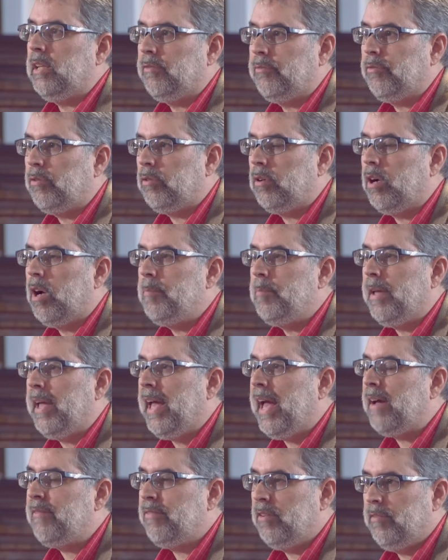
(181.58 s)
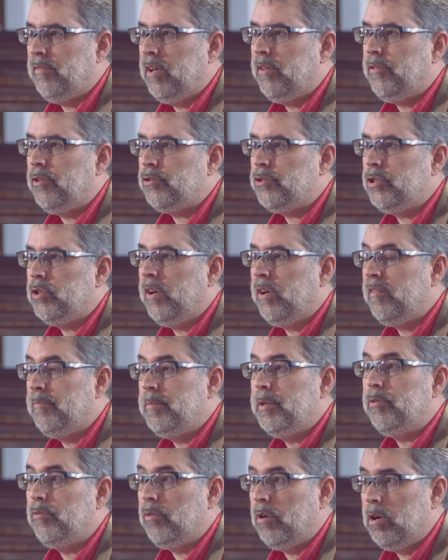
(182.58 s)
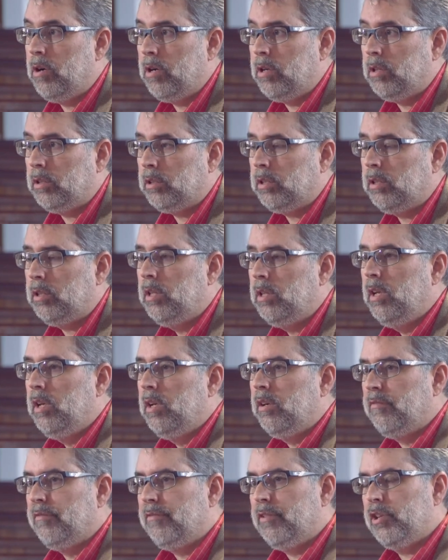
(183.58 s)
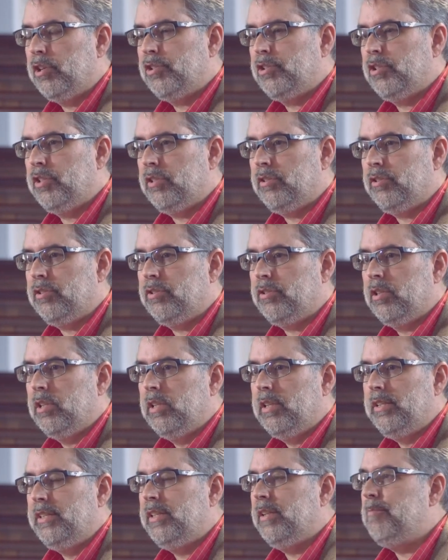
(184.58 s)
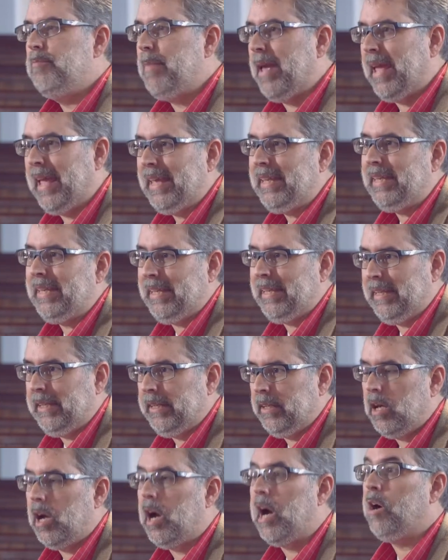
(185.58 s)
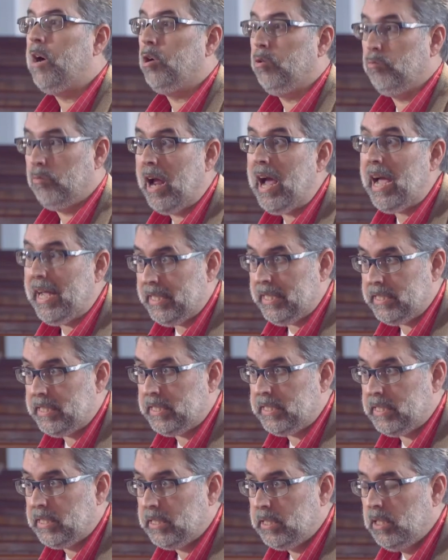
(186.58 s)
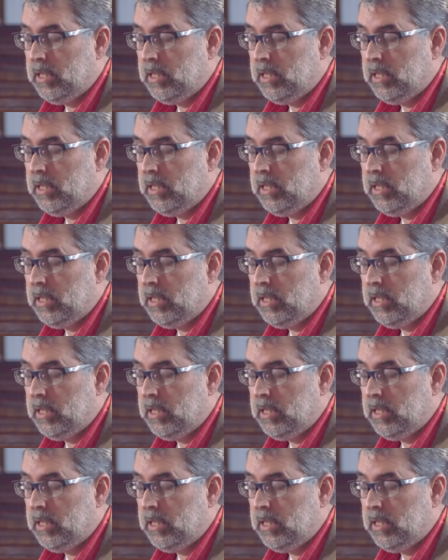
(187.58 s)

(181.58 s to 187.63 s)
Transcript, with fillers: buscamos para quienes han sido agravados y exigir nuestros derechos.